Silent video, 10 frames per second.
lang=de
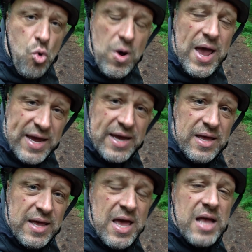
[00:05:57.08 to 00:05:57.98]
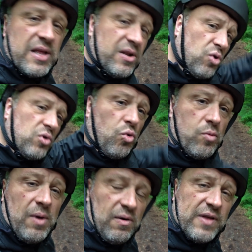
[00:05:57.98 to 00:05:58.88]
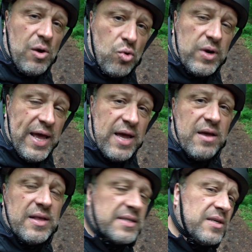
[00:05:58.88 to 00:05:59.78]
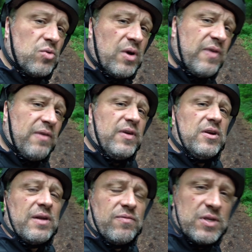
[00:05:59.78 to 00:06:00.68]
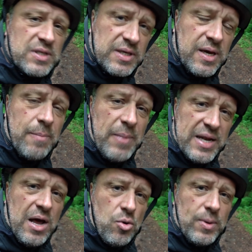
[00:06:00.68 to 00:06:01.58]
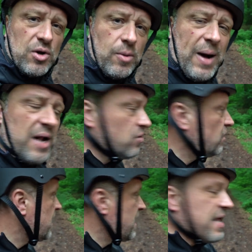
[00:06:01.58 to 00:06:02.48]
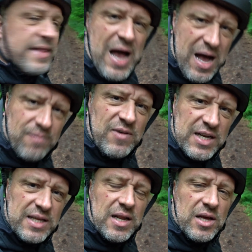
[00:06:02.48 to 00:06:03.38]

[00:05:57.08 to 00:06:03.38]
Hohe Egge. Denn dort oben auf der Hohen Egge, das sind ungefähr 440 Meter über Normalnull, da haben wir den